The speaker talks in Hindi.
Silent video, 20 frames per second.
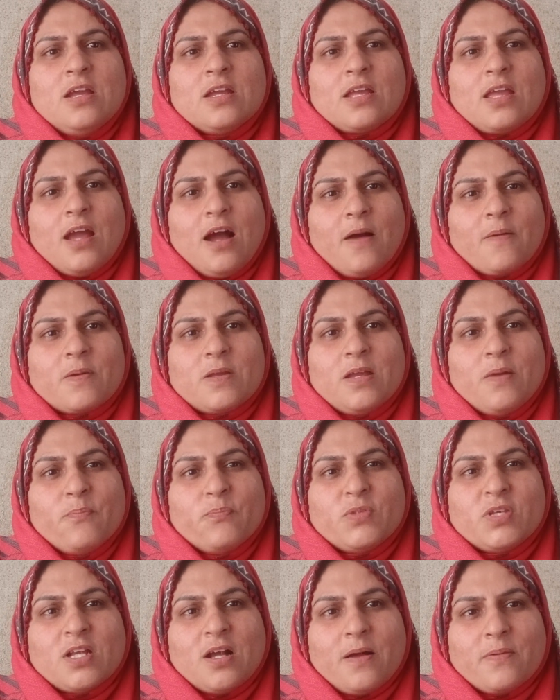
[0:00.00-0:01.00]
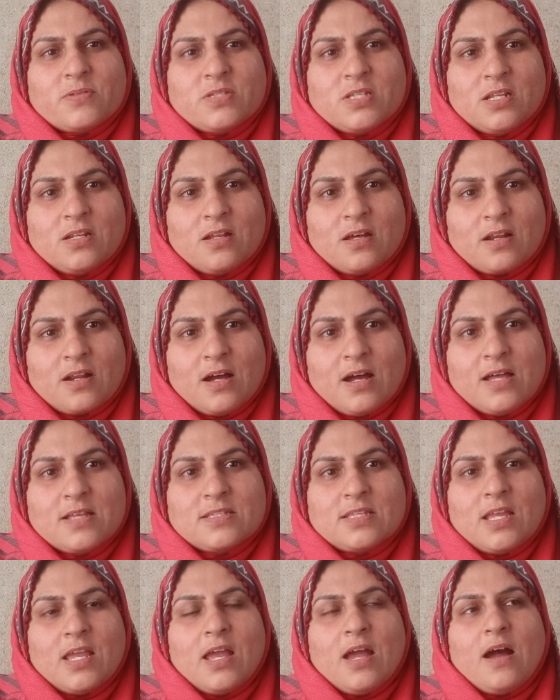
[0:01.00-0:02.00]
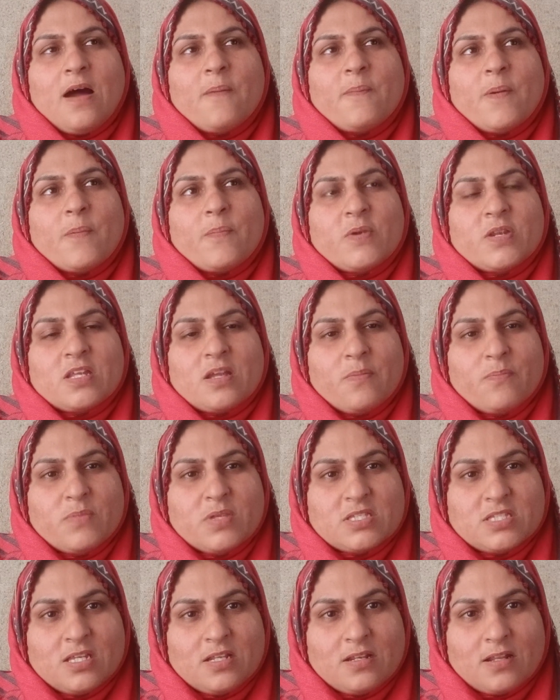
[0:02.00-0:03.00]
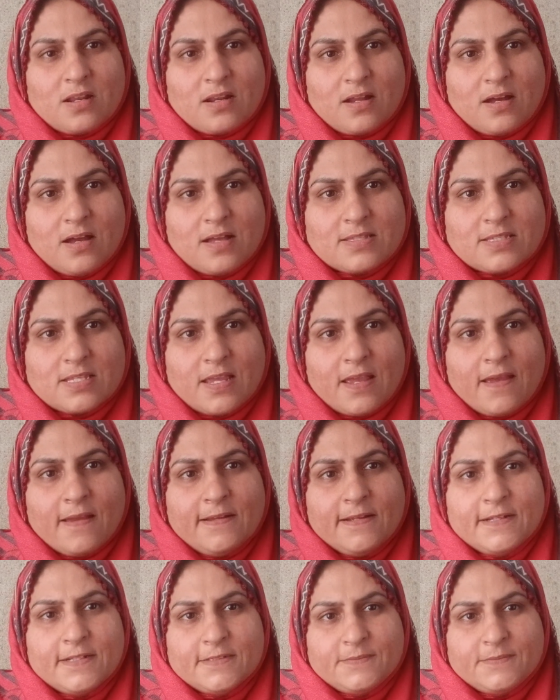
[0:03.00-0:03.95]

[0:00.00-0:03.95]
कि आपकी अम्मी आपसे नाराज़ हैं आप अपनी अम्मी से नाराज़ हैं